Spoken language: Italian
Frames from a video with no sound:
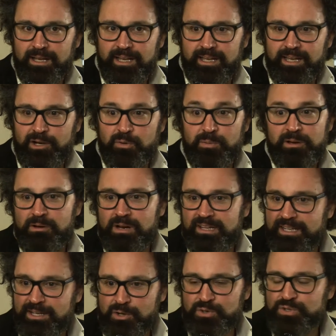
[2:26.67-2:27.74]
e come quella
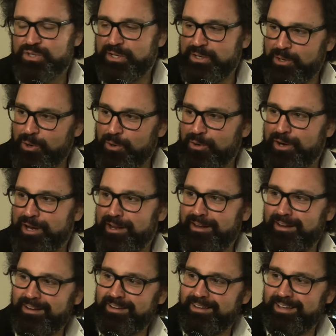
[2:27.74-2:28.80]
dei nostri
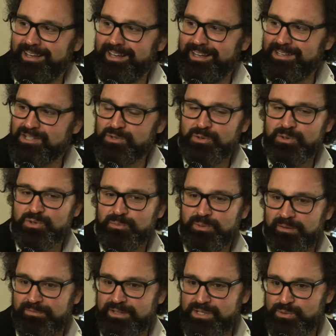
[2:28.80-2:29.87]
nonni che sono
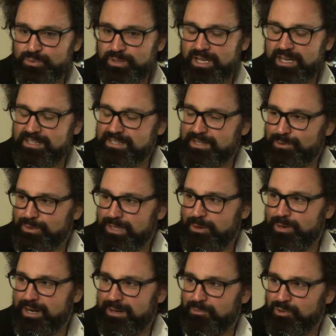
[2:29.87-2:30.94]
sopravvissuti alla seconda
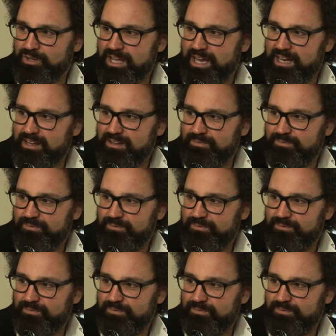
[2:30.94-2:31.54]
guerra mondiale.